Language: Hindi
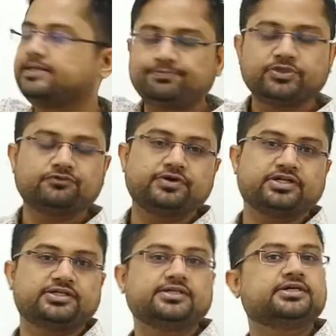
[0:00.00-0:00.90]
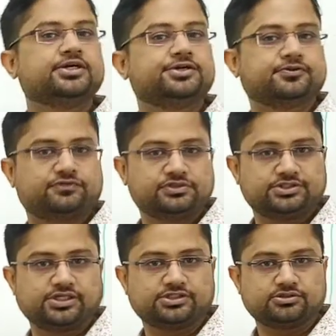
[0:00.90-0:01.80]
हैं वेक्टर
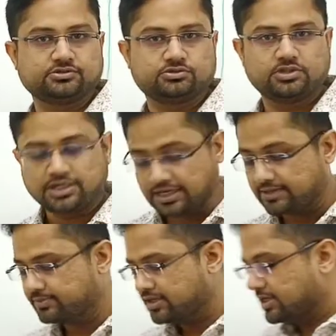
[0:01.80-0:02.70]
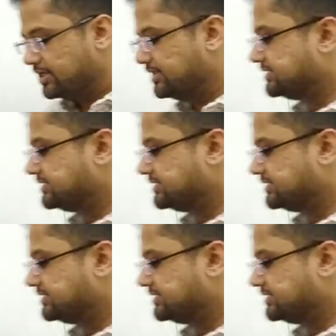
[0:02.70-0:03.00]
डिफ्रेंसिएशन को अब ये